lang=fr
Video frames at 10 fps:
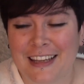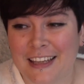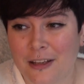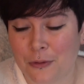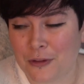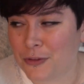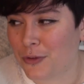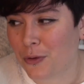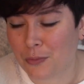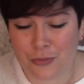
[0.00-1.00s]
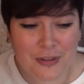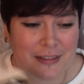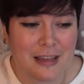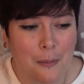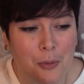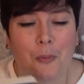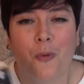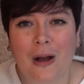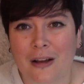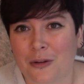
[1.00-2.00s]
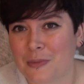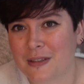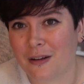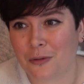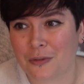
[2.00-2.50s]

Et en fait, dans le bouquin, c'est un peu moins comme ça.